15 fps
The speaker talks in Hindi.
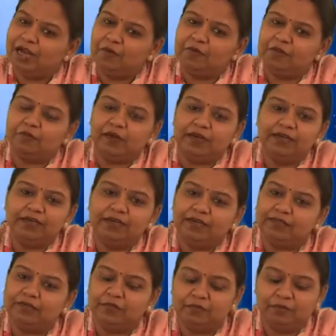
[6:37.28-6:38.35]
आप स्माइली
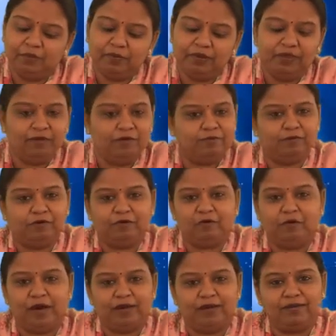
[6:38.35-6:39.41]
टेक्सचर इसमें भी तो
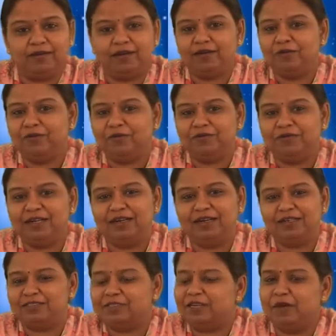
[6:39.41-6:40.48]
वो आईज एंड नोज एंड
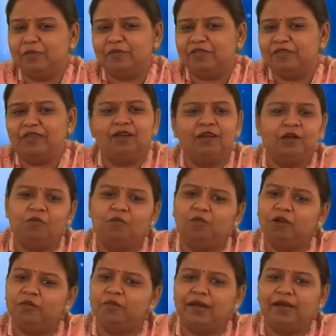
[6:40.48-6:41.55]
लिप्स
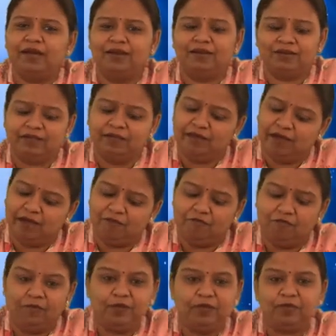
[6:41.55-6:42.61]
बहुत प्यारे लगते हैं आप
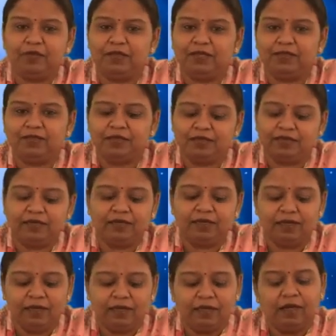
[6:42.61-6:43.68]
वो भी इसमें दे सकते
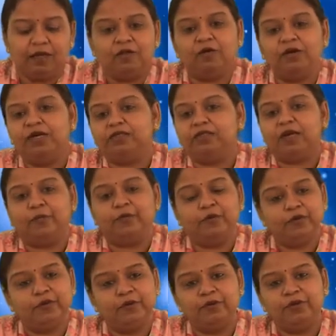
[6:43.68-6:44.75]
हैं तो इट्स अप
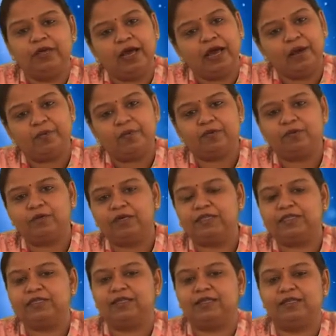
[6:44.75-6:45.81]
टू यू कि आप इसको
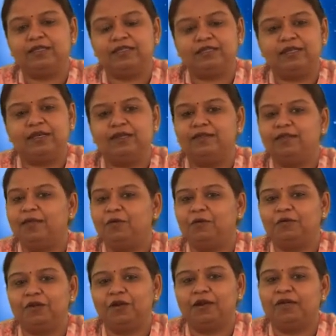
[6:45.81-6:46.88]
किस किस तरह से
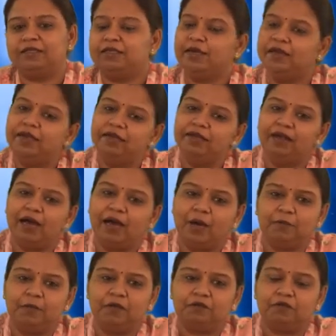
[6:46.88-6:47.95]
यूज करना चाह रहे हैं ये
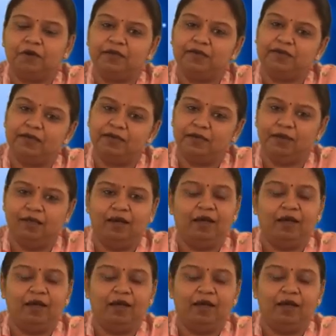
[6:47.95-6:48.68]
आपकी चॉइस है